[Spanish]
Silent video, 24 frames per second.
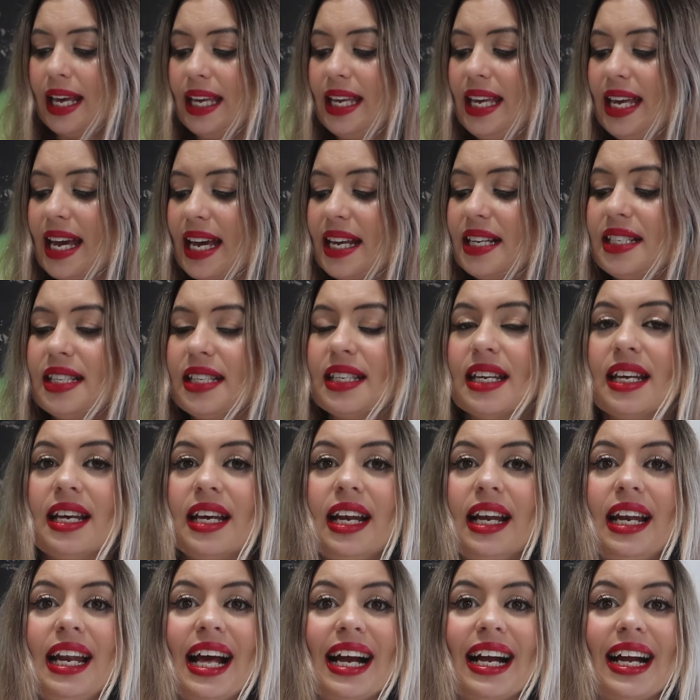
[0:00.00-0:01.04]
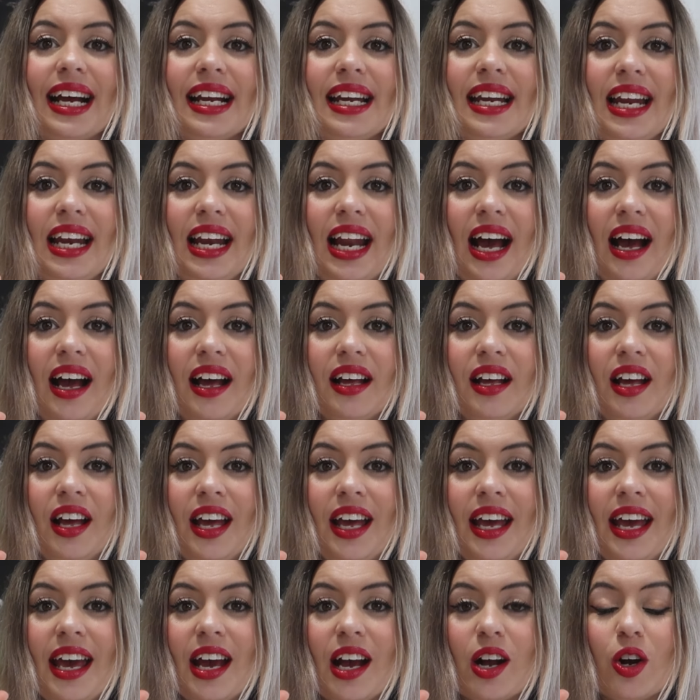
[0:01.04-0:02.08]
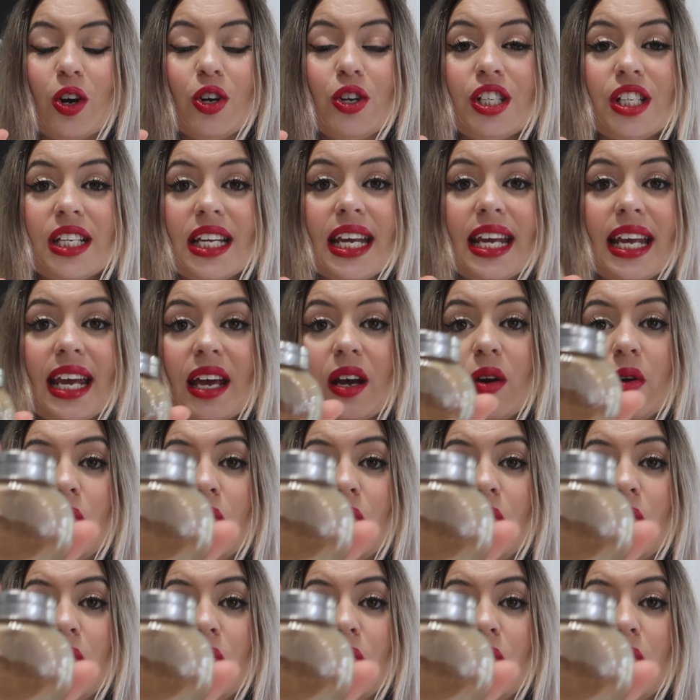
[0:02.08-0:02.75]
Y es la canela. Consigue